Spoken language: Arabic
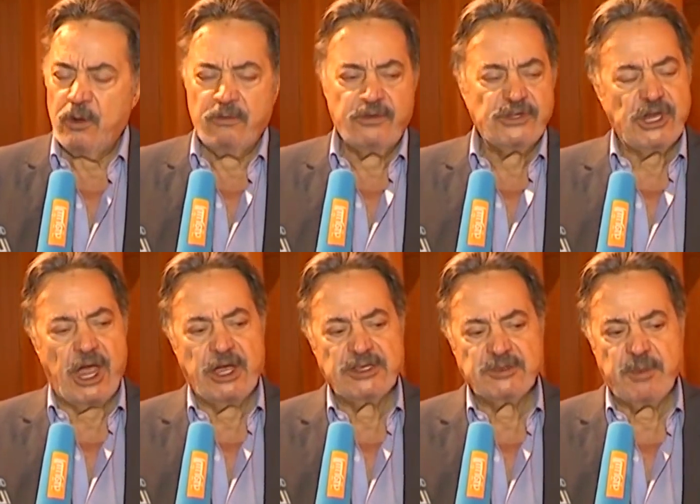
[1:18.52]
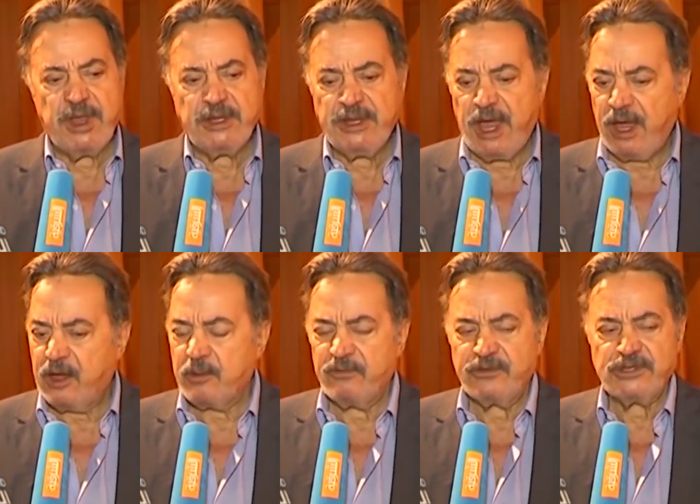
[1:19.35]
مفيش حاجه اسمها
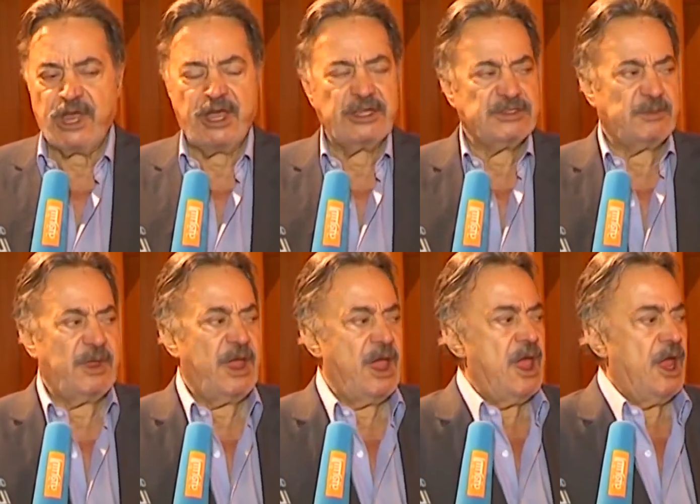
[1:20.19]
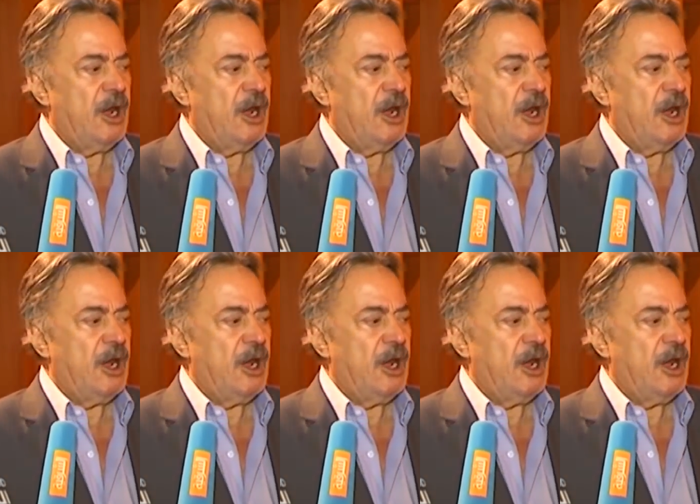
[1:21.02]
ضحك مفيش حاجه اسمها